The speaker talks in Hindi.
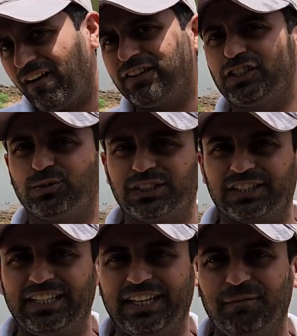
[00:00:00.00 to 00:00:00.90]
क्या वजह हो
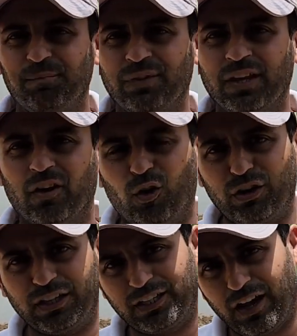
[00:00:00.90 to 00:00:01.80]
सकती है
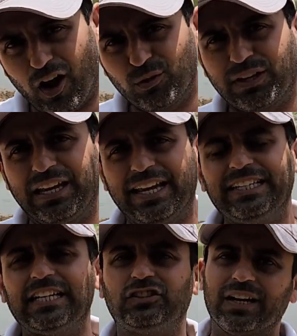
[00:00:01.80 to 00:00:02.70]
और गांव के लिए
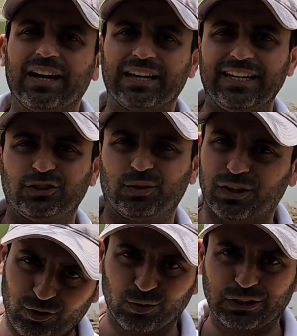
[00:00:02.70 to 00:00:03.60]
या जंगल के लिए
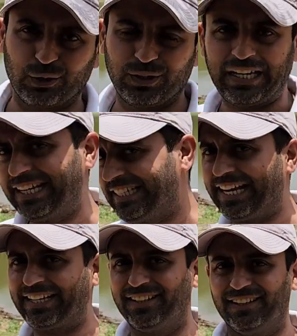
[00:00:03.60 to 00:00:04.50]
जोहड़ क्यों ज़रूरी है
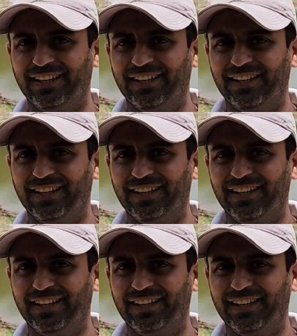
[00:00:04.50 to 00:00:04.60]
ये एक